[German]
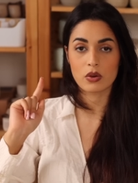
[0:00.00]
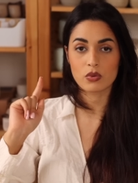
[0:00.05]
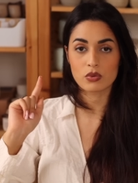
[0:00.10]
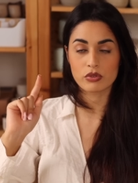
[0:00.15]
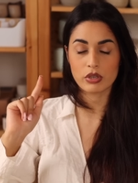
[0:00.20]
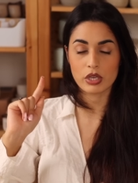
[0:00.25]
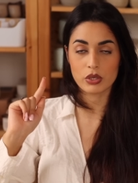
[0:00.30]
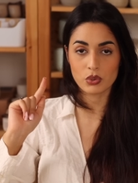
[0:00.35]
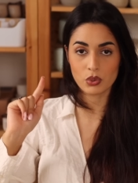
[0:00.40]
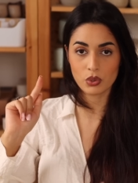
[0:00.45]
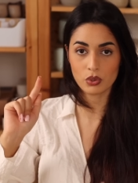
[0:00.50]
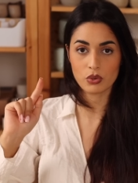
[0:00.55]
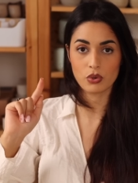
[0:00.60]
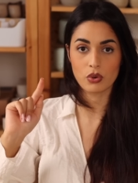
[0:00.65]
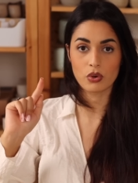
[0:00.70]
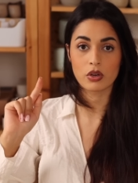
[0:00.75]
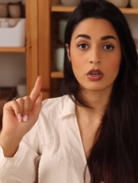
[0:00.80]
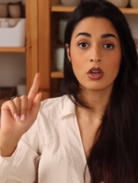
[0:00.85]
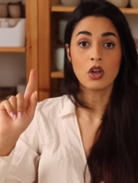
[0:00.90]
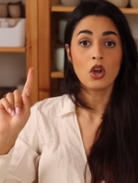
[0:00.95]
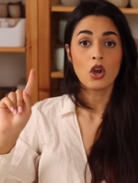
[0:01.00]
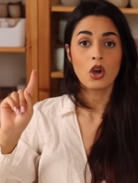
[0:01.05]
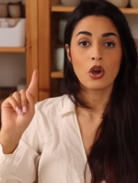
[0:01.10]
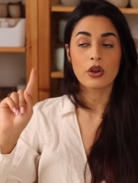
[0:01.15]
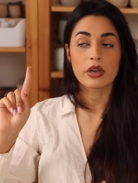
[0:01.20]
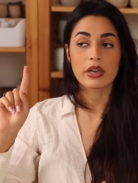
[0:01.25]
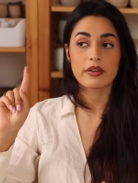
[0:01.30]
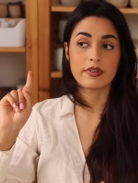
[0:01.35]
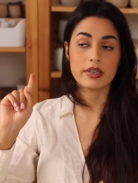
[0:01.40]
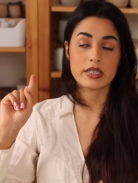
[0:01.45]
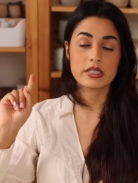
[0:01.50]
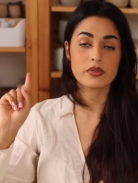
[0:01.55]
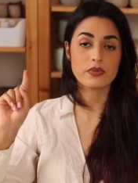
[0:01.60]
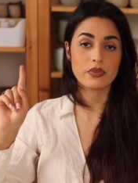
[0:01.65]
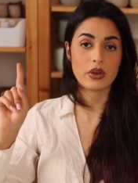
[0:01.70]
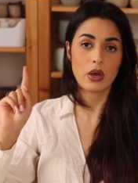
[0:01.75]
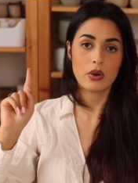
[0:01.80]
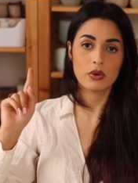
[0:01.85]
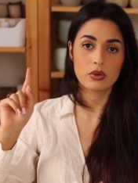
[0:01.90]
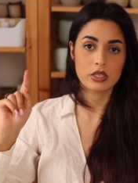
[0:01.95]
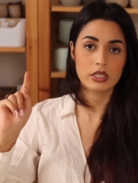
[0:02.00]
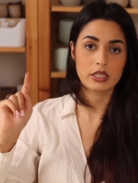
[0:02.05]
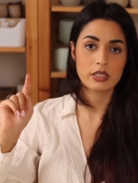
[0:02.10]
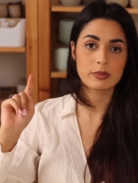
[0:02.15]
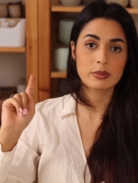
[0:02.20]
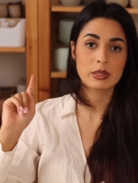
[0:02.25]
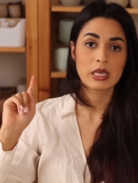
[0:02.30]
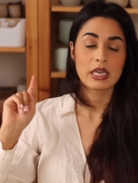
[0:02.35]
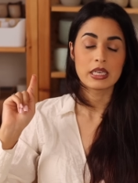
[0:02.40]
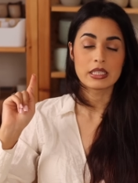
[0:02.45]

Unterdrückung. Okay, wenn es Frauen gibt,